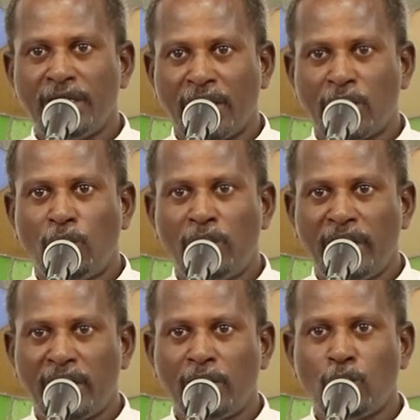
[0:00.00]

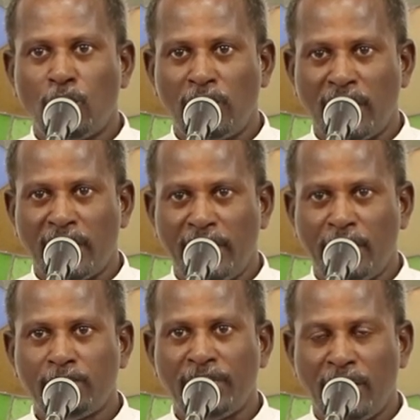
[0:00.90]
நிக்கோலையரின்
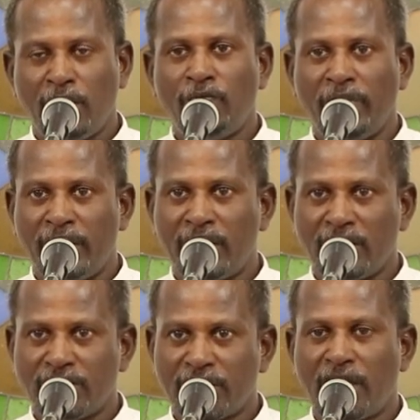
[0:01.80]
கொள்கைகளையும் நீயும்
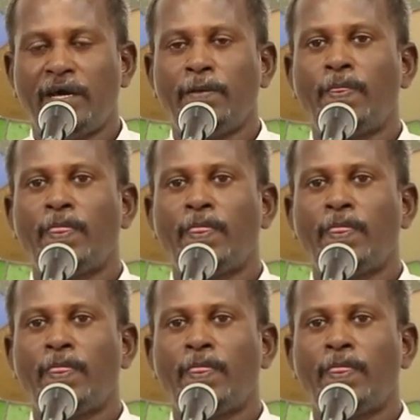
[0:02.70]
வெறுக்கின்றாய்